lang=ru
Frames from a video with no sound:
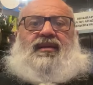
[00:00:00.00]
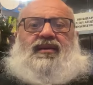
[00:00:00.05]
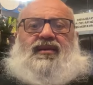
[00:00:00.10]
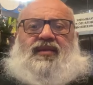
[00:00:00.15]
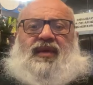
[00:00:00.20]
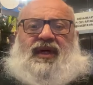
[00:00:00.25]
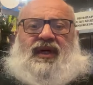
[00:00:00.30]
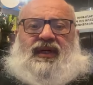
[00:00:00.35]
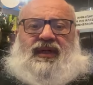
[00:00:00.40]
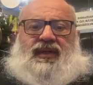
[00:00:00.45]
Ну,
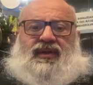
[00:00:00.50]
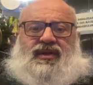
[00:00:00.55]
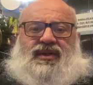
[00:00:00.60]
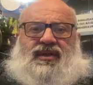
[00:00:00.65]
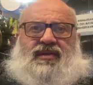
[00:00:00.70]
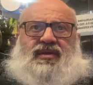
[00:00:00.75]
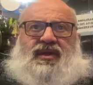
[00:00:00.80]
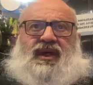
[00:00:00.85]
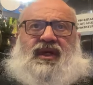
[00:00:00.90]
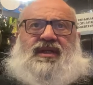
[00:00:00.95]
пока народ
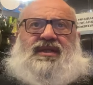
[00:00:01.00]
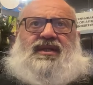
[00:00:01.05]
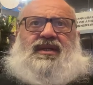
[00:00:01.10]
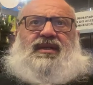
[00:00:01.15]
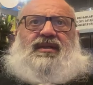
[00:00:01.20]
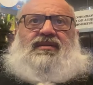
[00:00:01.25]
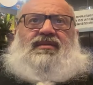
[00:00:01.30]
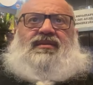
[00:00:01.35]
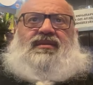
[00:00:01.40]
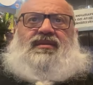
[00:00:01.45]
собирается,
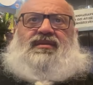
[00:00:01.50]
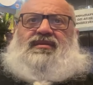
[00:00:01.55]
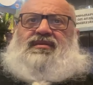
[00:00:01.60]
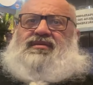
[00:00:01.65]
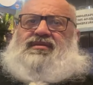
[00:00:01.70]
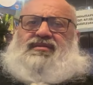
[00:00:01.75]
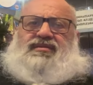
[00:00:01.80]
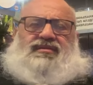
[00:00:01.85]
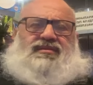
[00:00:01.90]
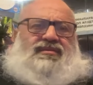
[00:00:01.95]
и
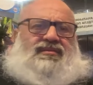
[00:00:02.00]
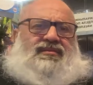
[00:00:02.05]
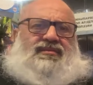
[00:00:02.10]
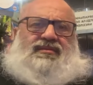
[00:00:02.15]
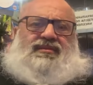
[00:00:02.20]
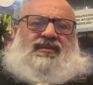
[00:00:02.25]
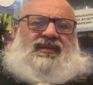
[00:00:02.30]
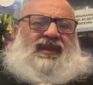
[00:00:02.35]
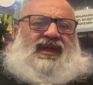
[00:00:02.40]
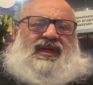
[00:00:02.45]

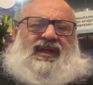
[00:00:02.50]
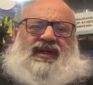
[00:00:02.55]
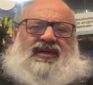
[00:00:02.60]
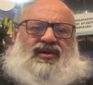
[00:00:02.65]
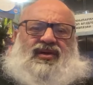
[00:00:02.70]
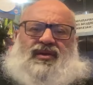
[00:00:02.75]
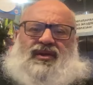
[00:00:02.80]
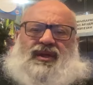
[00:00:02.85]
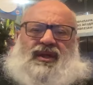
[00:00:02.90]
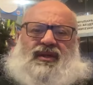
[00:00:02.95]

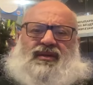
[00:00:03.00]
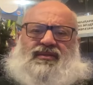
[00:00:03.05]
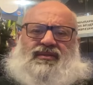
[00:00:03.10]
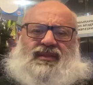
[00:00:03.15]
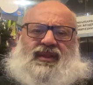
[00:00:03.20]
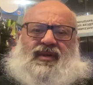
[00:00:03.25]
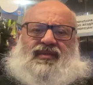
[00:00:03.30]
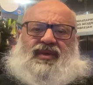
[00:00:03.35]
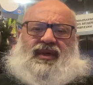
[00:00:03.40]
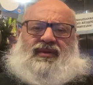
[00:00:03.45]
ненадолго.
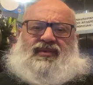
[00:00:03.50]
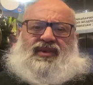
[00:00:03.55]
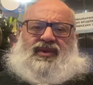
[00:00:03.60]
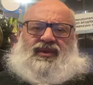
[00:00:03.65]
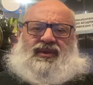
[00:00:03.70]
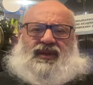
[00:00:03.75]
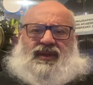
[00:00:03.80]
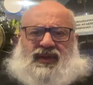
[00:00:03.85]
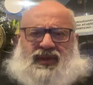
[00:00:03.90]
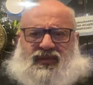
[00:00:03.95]
Я прям
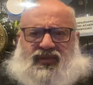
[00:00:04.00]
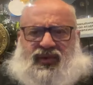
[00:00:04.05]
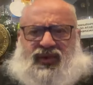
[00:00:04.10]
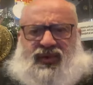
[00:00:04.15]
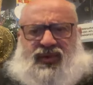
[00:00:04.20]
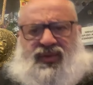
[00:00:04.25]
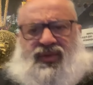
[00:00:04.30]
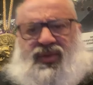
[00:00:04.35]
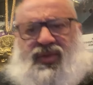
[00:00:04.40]
долго не буду.